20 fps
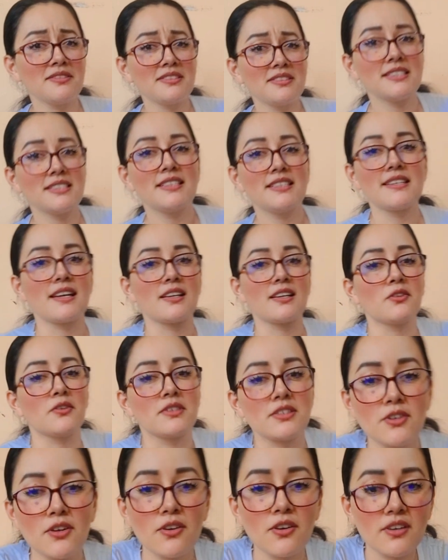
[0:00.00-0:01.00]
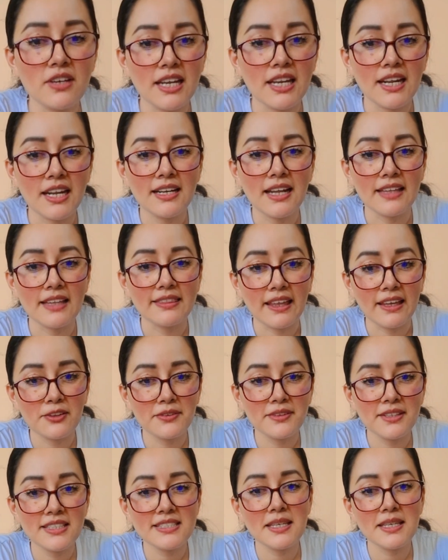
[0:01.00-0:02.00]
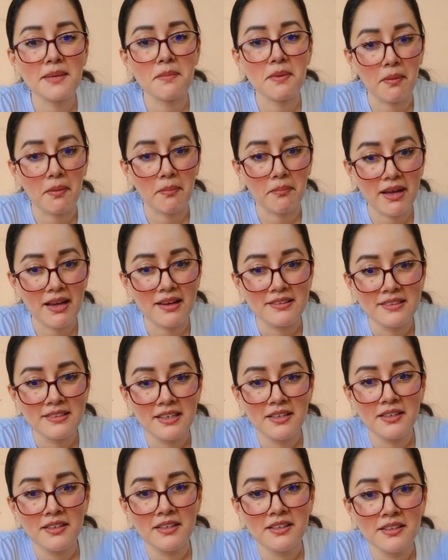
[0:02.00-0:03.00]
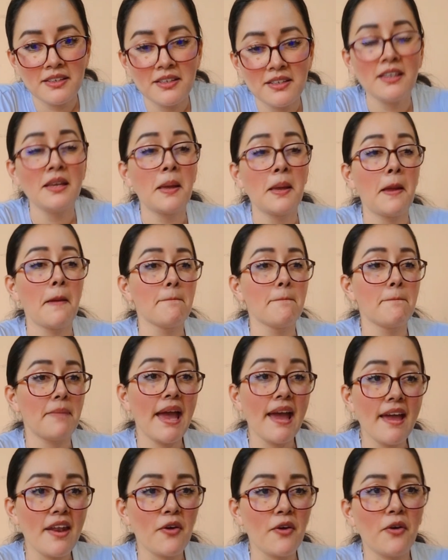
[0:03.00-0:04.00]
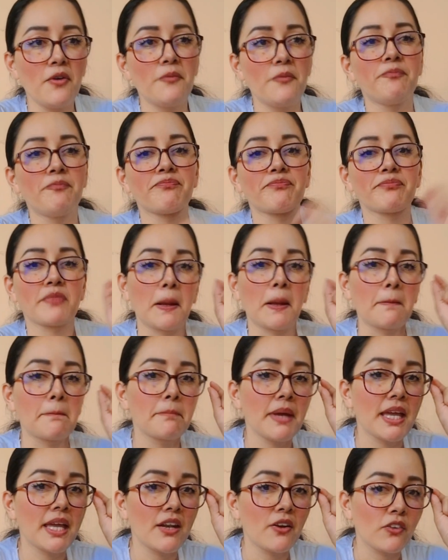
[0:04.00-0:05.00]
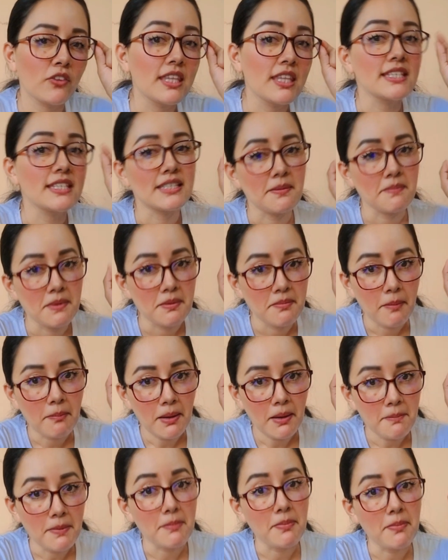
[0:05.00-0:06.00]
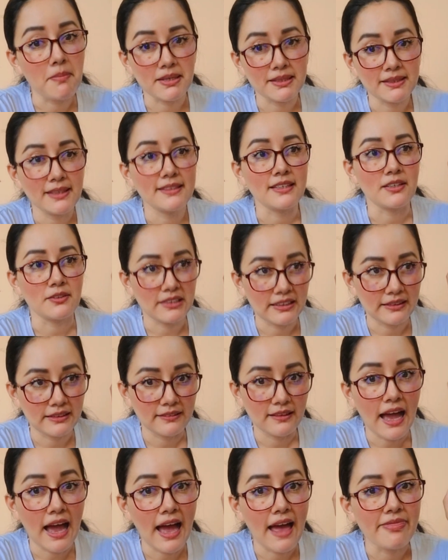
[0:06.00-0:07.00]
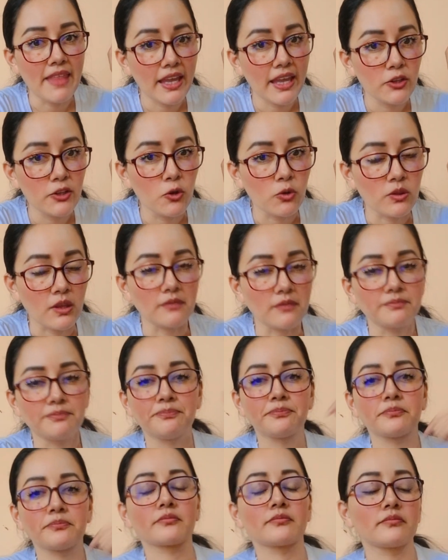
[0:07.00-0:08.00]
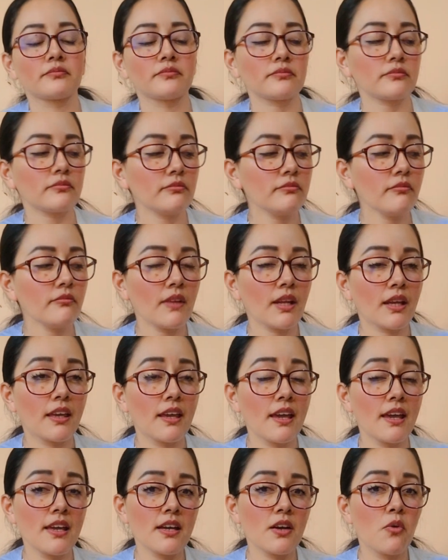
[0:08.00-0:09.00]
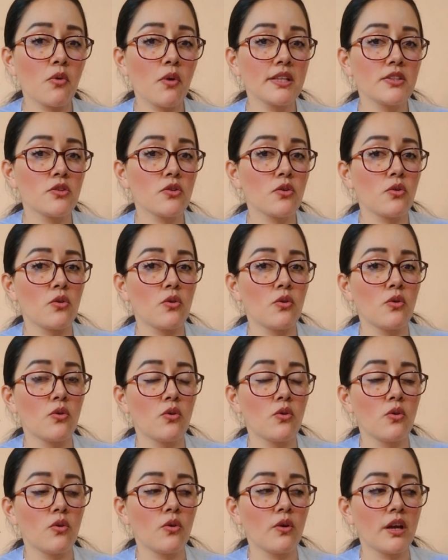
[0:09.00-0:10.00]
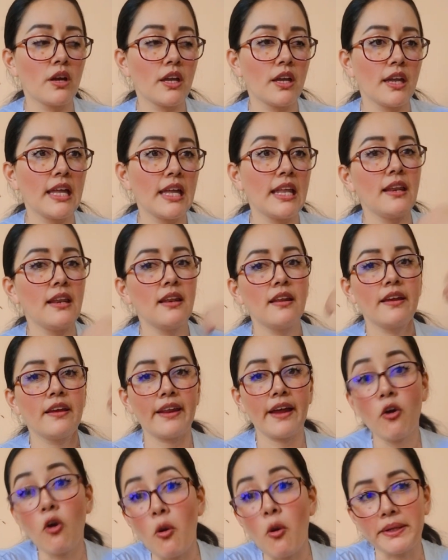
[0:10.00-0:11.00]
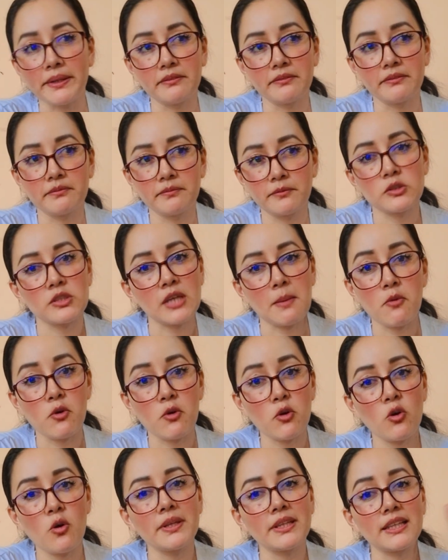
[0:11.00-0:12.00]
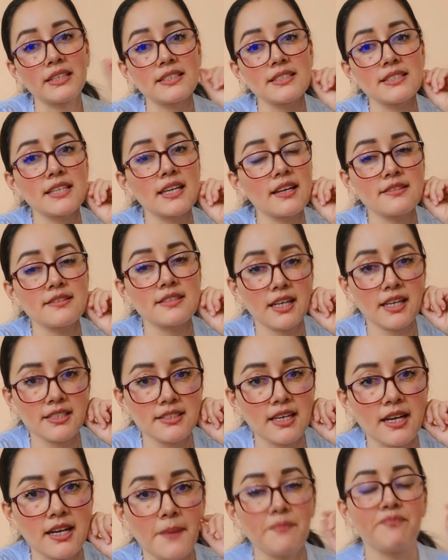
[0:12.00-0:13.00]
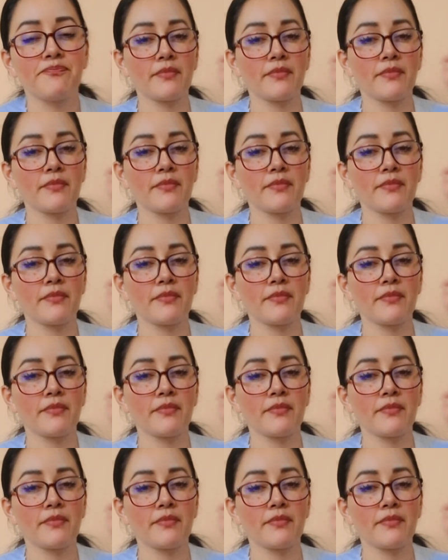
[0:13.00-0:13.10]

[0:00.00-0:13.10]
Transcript: sé si es cierto, eso solo eran anécdotas de mi papá. Pero, pero dice mi papá, mi papá tenía otra anécdota. Que cuando él era joven, o sea, muy joven, antes de que él se casara,